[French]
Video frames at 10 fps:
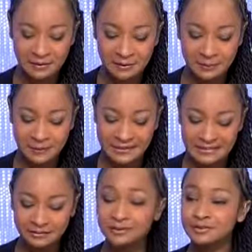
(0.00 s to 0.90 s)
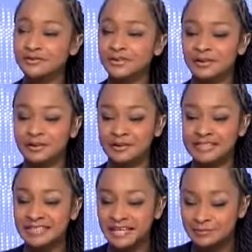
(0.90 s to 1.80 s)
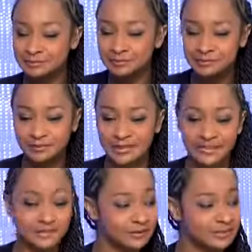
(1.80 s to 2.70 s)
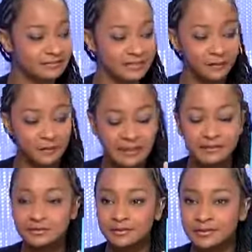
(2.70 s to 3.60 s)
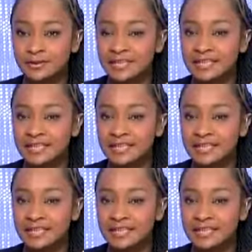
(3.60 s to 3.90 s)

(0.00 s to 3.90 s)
en compagnie du docteur euh, Hirabu, donc avec ce livre, Les remèdes du docteur